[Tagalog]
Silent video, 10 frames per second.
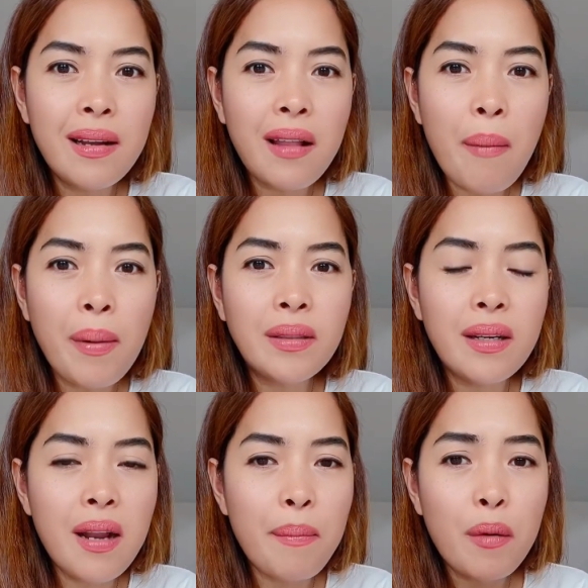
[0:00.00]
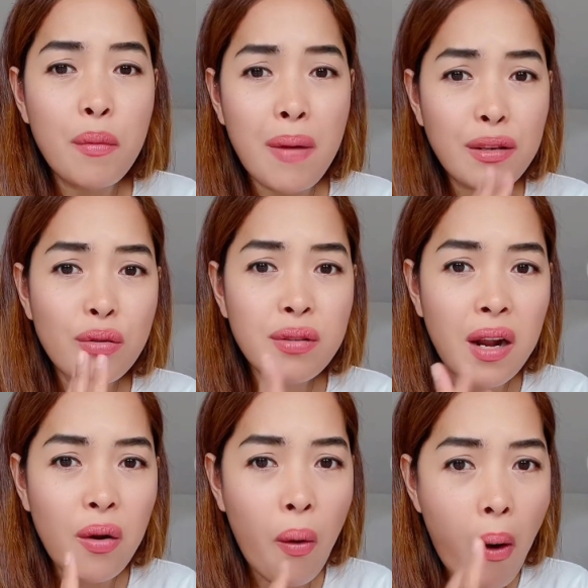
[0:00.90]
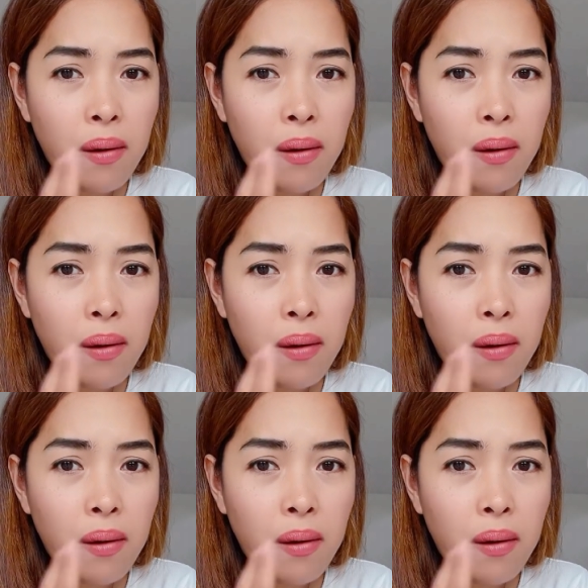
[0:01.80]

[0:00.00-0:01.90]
tapang niya na pag pumasok sa ilong,